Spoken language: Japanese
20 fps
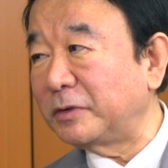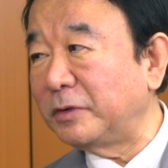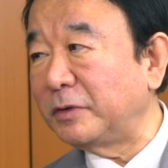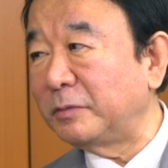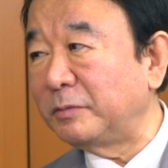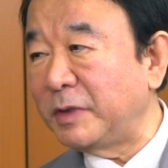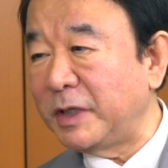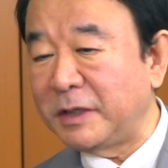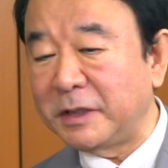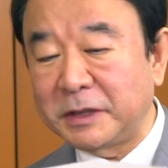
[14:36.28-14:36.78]

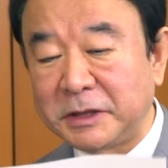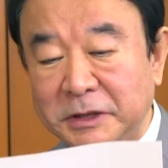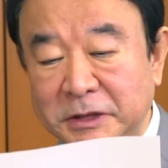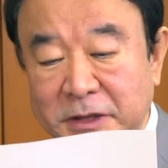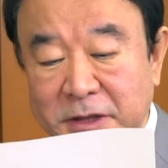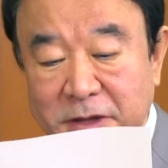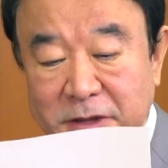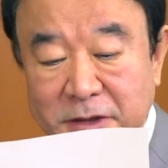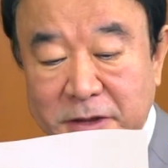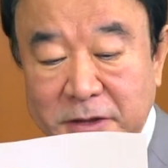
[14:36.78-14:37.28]
ど、まあ
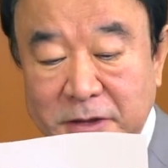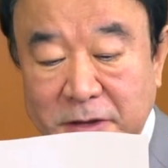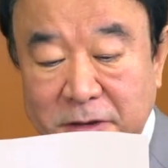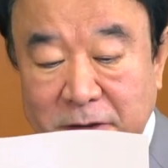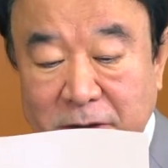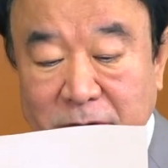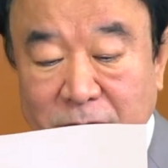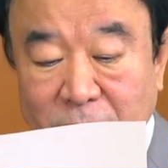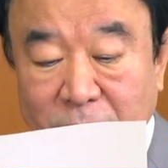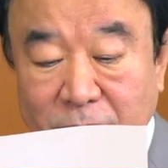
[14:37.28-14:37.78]
ギリギリか
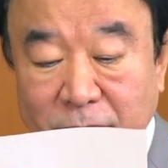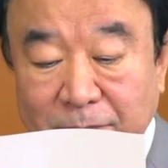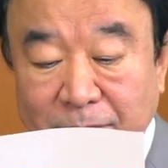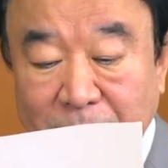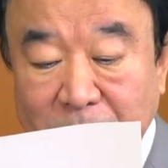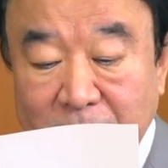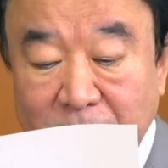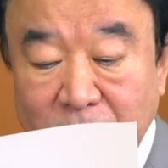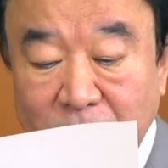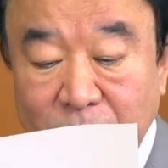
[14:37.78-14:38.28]
なと
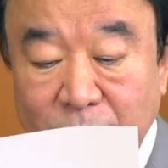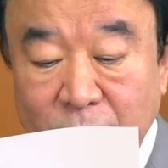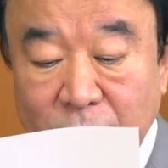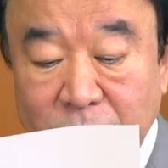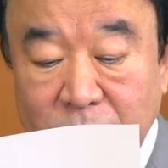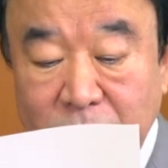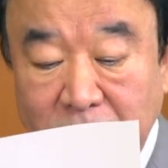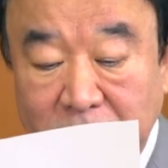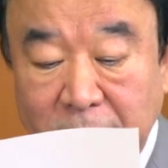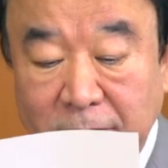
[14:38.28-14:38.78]
思っ
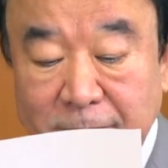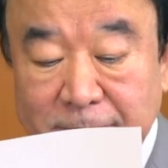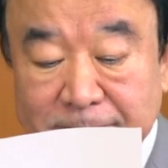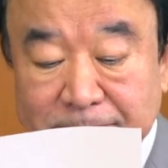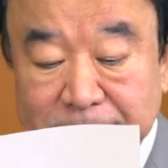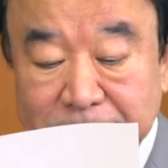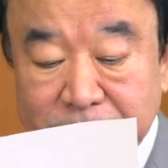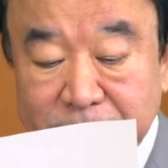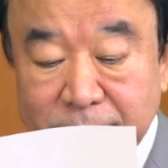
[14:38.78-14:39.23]
て、